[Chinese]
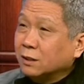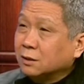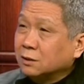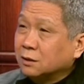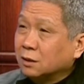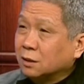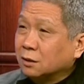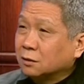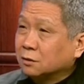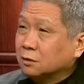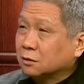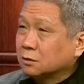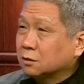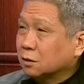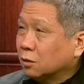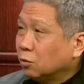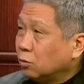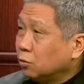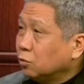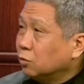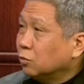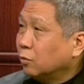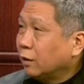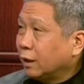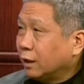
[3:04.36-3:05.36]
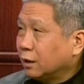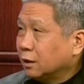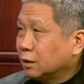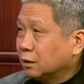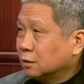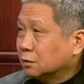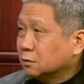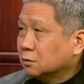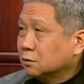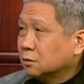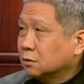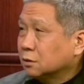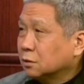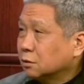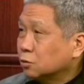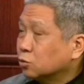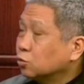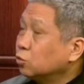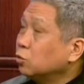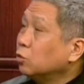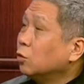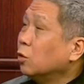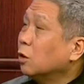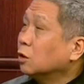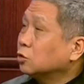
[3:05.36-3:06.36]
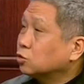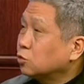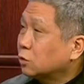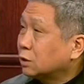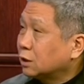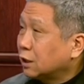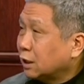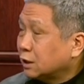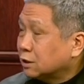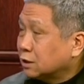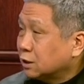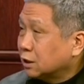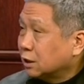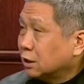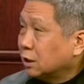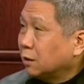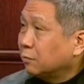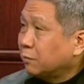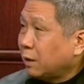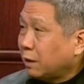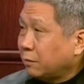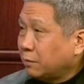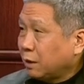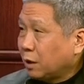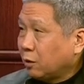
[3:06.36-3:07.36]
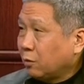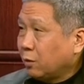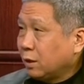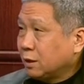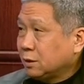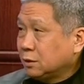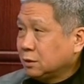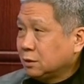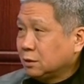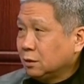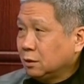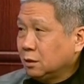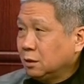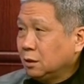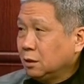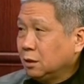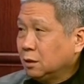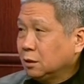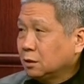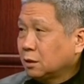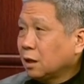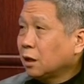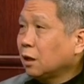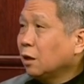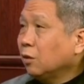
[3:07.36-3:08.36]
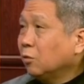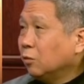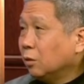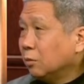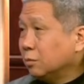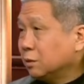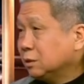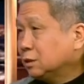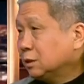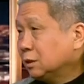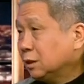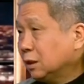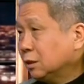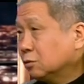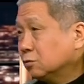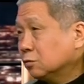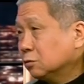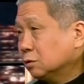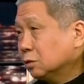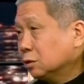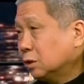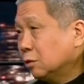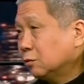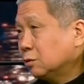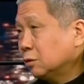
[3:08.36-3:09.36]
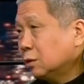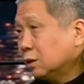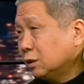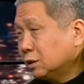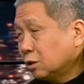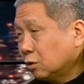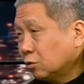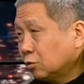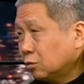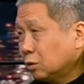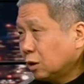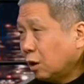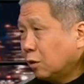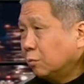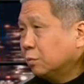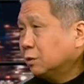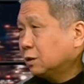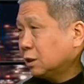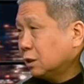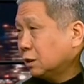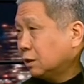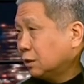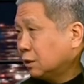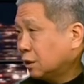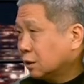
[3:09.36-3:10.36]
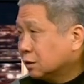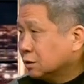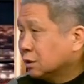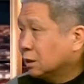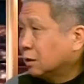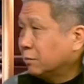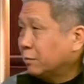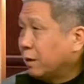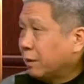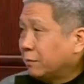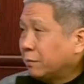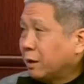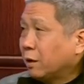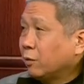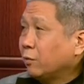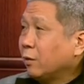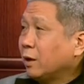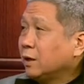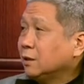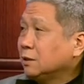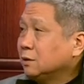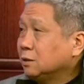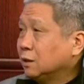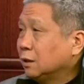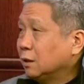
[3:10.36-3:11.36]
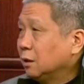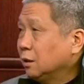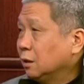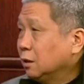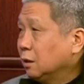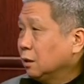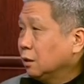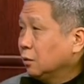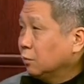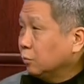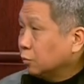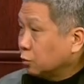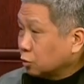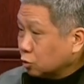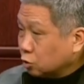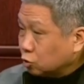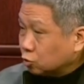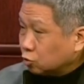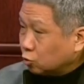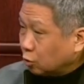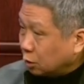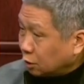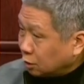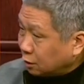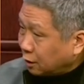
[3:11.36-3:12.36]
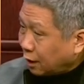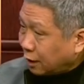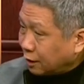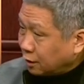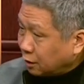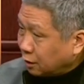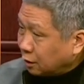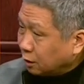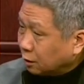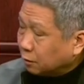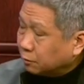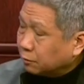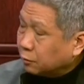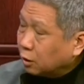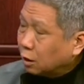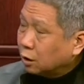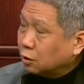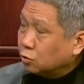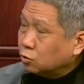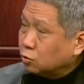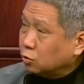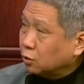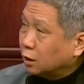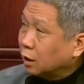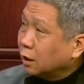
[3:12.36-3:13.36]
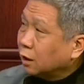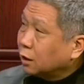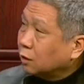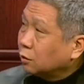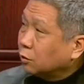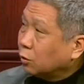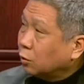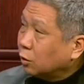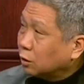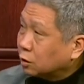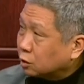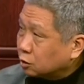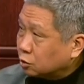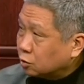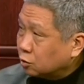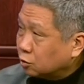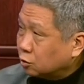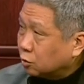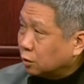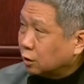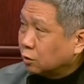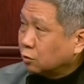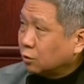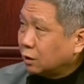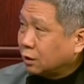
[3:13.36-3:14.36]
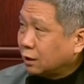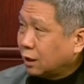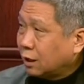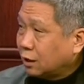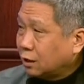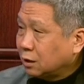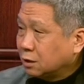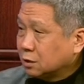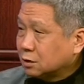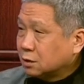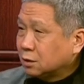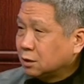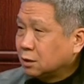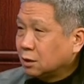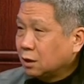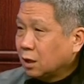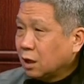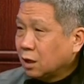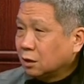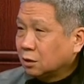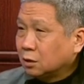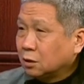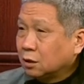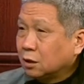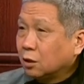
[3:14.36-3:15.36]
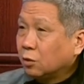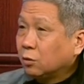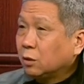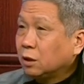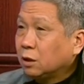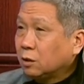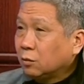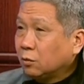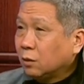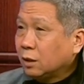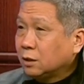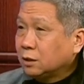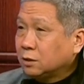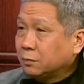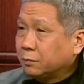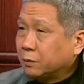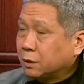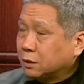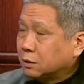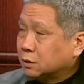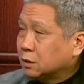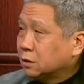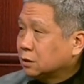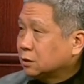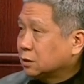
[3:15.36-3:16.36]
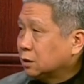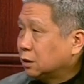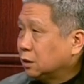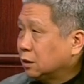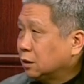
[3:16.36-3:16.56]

系，就是互为的，就是如果说这是一个买卖关系，当然我们今天从社会学角度老不承认它是个买卖关系，不是说男人和女人或者是女人对男人是一样的，你婚姻关系本身是一